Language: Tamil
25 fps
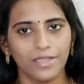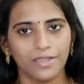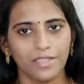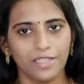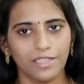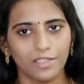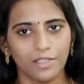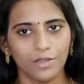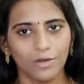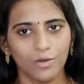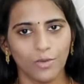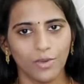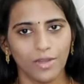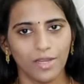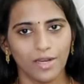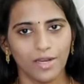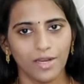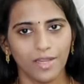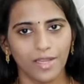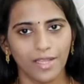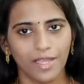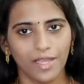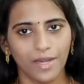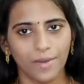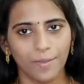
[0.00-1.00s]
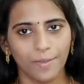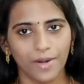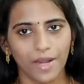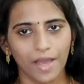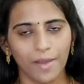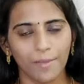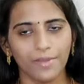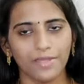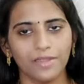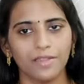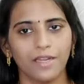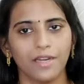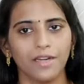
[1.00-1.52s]
எந்தெந்த நோய்கள்லாம்
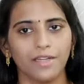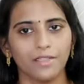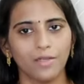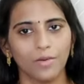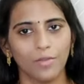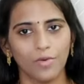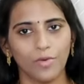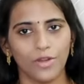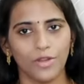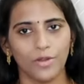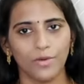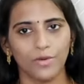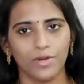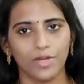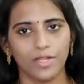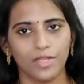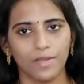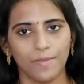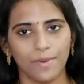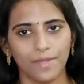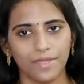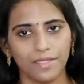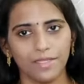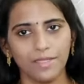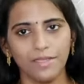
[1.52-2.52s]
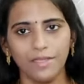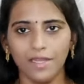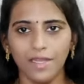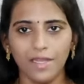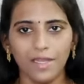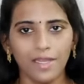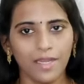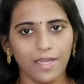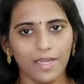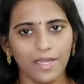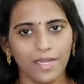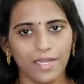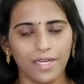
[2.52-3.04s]
ஏற்படாம தடுக்க முடியும்ன்றத பத்தி
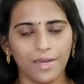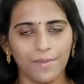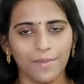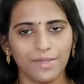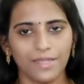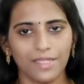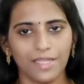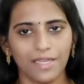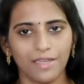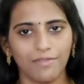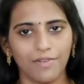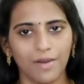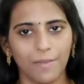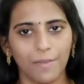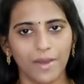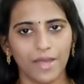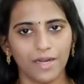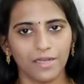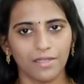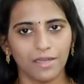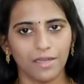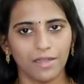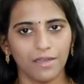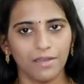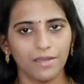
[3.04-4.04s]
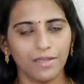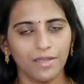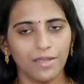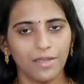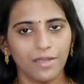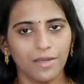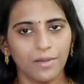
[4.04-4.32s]
இன்னைக்கு நம்ம தெளிவா பார்க்கலாம்